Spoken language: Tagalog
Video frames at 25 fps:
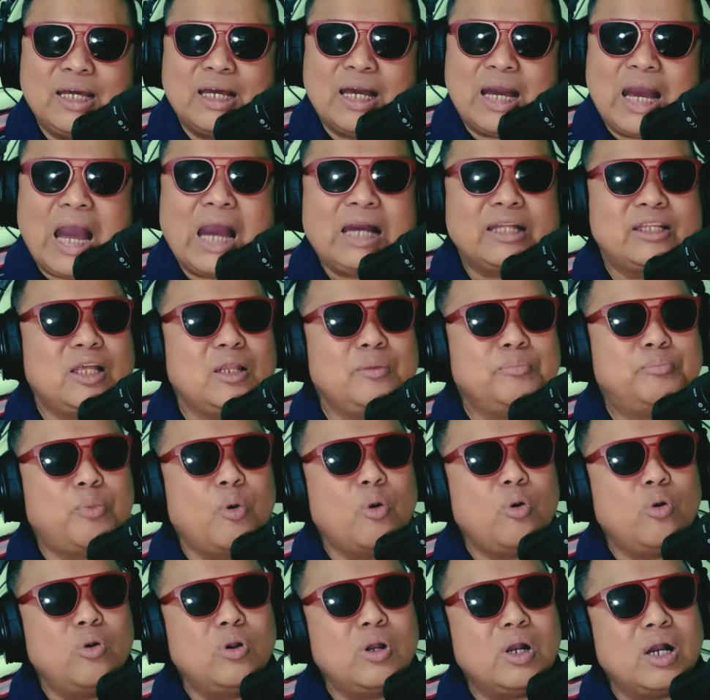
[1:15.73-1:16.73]
atin
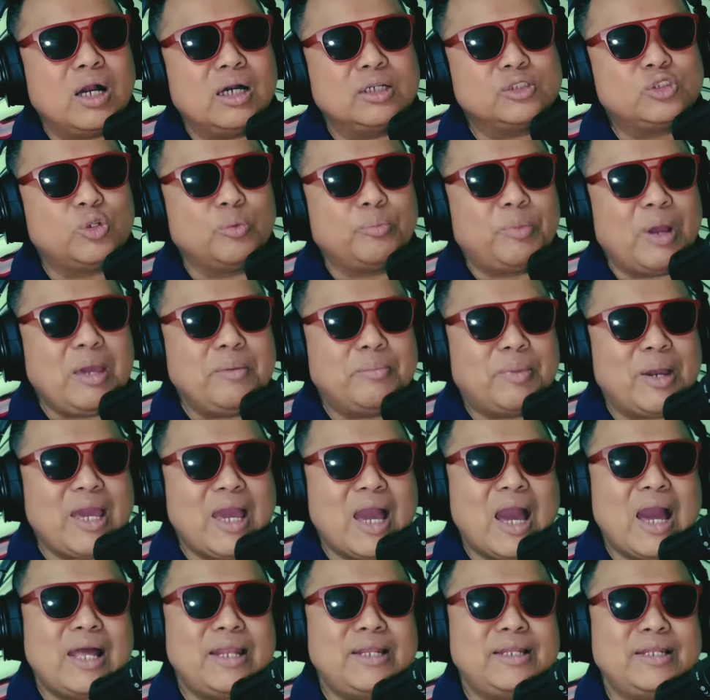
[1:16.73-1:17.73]
pong uh,
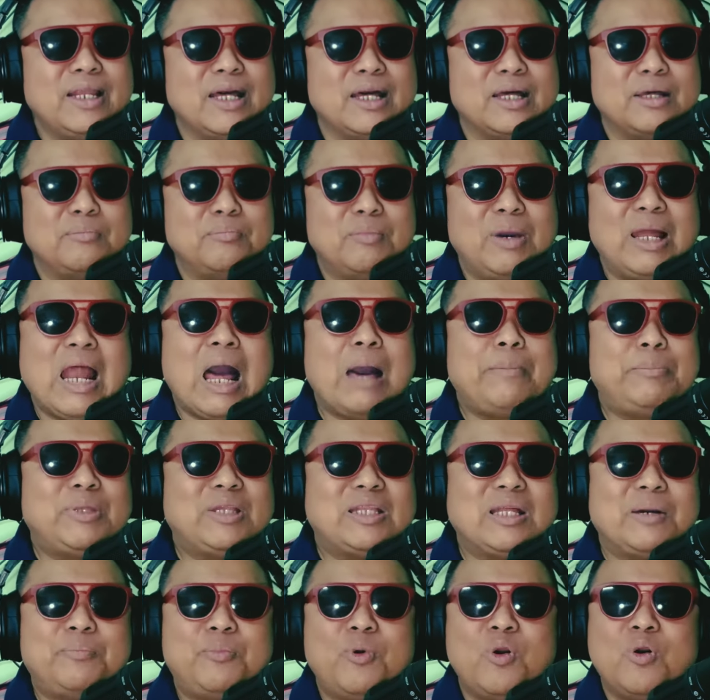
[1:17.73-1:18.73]
subaybayan, malapit
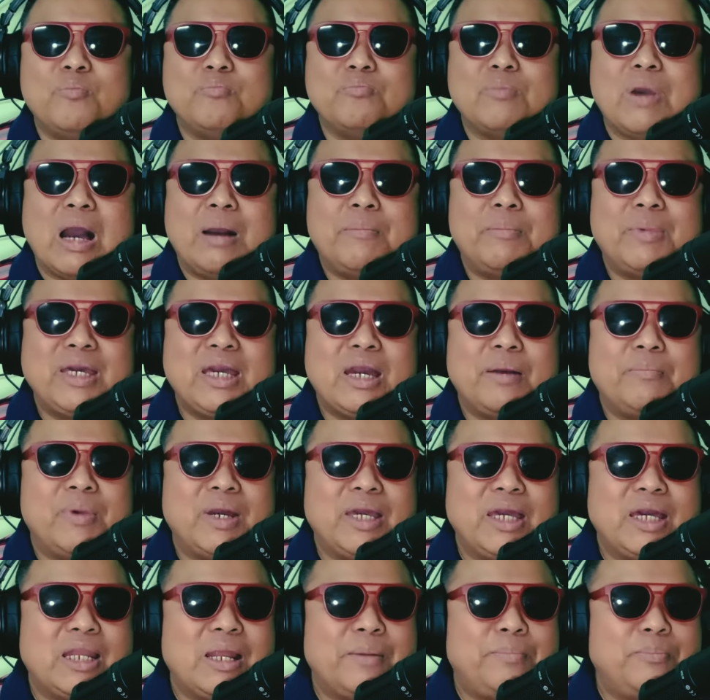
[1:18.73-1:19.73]
na po,
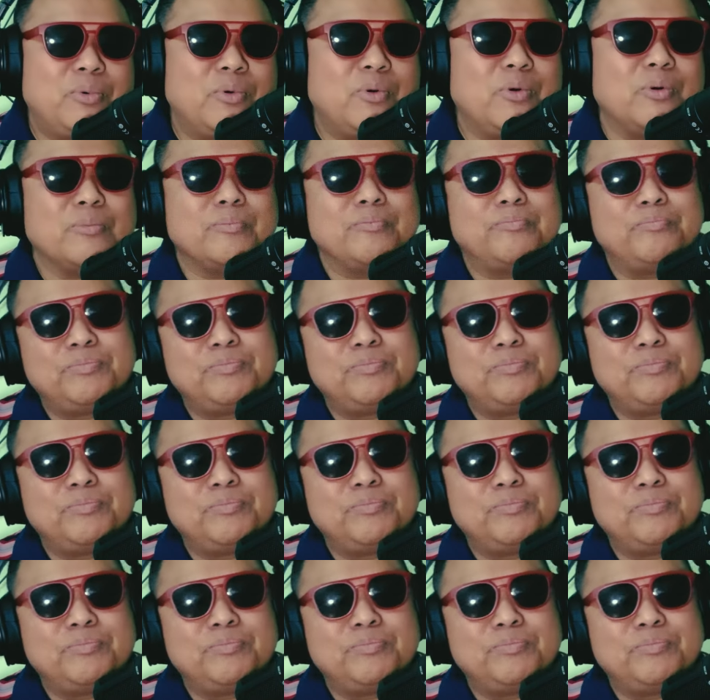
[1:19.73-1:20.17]
mamaya-maya na po,